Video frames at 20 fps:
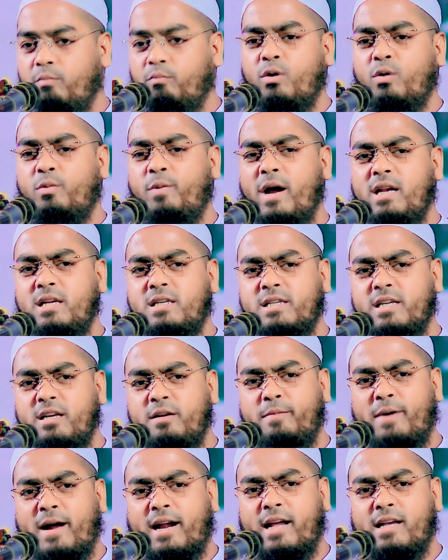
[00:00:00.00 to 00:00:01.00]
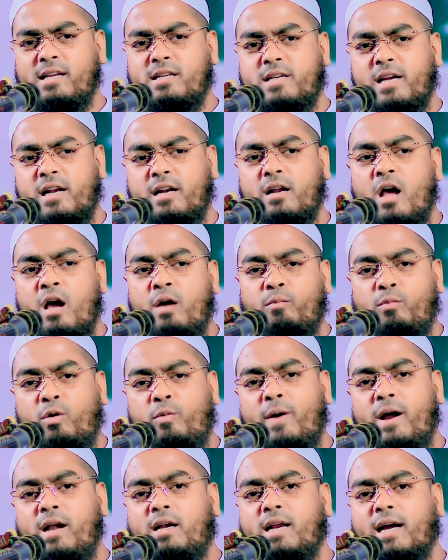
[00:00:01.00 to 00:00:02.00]
মোবাইল যিনি বানাইছেন
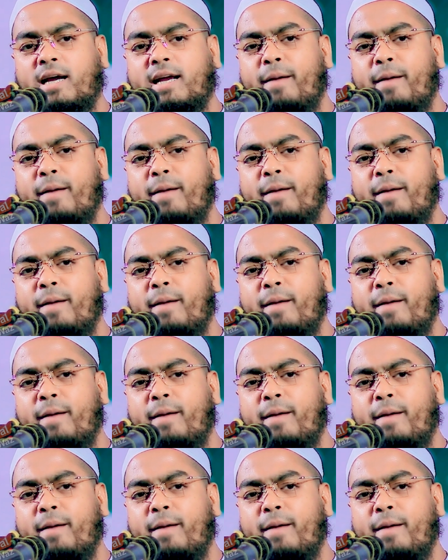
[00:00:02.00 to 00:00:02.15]
মোবাইলটা